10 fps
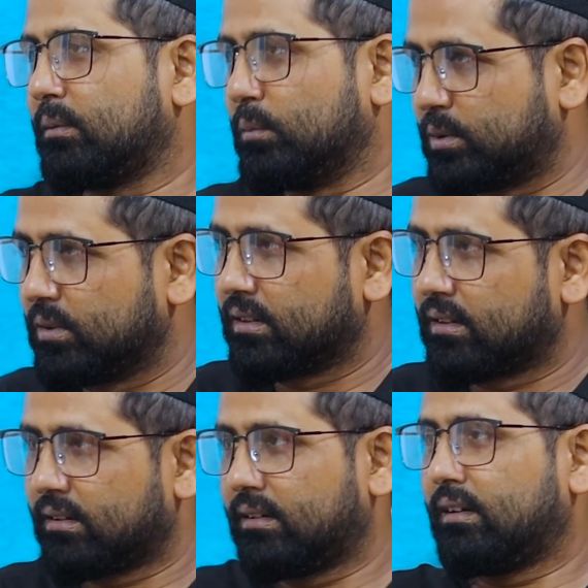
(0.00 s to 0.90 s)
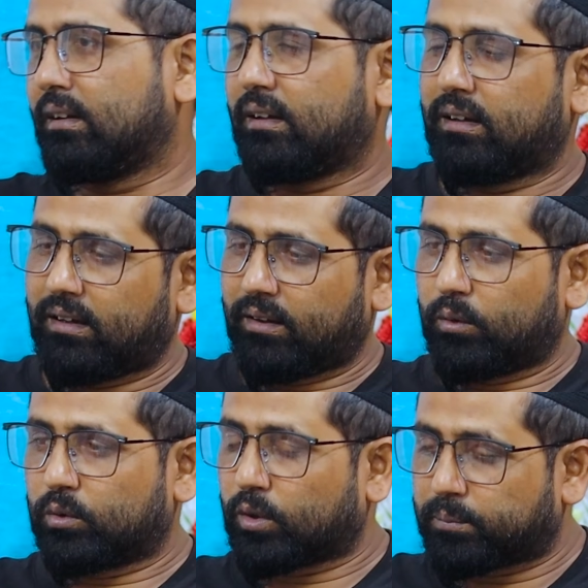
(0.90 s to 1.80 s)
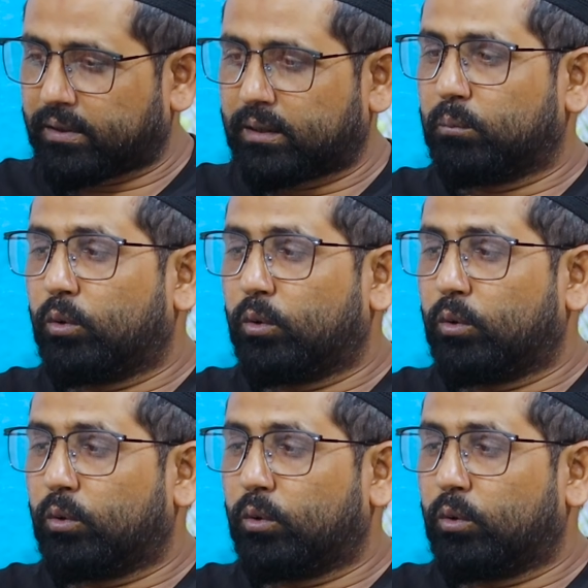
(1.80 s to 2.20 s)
বুঝছেন না ও সব থেকে